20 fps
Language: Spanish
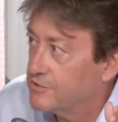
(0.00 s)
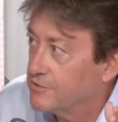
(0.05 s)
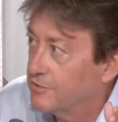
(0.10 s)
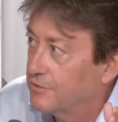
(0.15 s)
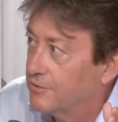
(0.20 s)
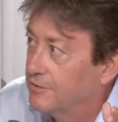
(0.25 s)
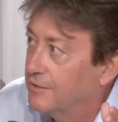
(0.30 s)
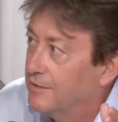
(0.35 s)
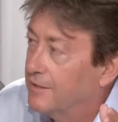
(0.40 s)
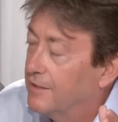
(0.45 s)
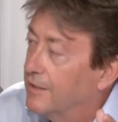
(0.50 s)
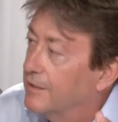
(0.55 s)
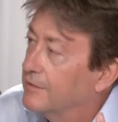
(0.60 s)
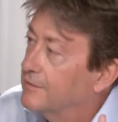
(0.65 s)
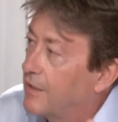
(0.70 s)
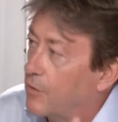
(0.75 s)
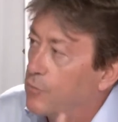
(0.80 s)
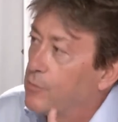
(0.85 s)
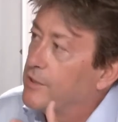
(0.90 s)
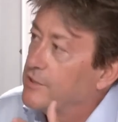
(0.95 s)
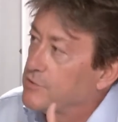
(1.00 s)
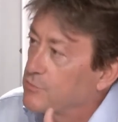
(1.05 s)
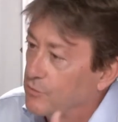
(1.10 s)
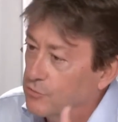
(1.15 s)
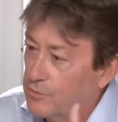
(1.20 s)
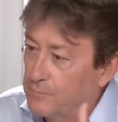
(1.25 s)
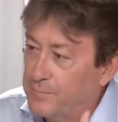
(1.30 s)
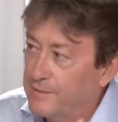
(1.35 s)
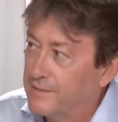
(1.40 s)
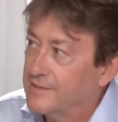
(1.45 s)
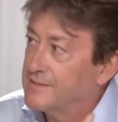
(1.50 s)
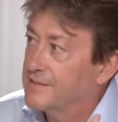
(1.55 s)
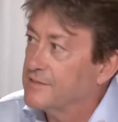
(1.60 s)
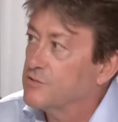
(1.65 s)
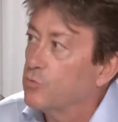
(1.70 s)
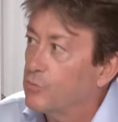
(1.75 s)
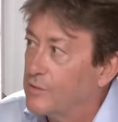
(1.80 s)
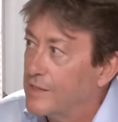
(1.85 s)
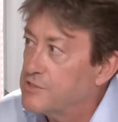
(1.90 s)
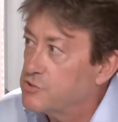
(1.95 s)
¿no? Eh, ¿Te acuerdas cuando empiezas a
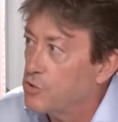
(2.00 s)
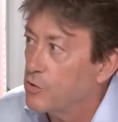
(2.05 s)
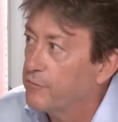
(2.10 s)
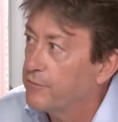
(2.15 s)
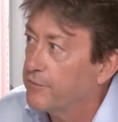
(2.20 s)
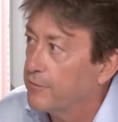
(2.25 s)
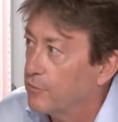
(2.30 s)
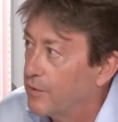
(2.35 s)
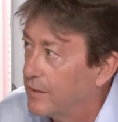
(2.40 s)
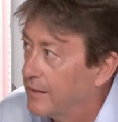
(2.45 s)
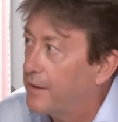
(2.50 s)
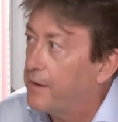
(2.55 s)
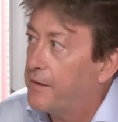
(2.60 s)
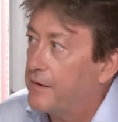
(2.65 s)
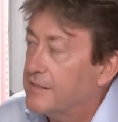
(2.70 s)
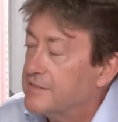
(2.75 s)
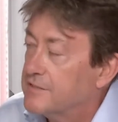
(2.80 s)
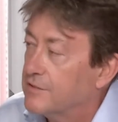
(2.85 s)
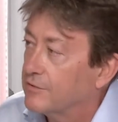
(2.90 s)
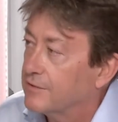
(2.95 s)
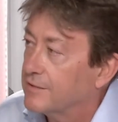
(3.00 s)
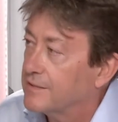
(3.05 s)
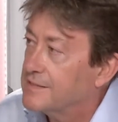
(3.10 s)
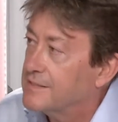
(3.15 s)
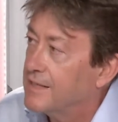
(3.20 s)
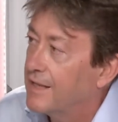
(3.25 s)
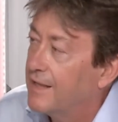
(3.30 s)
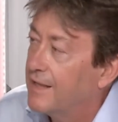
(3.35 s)
estudiar solfeo, a leer las notas?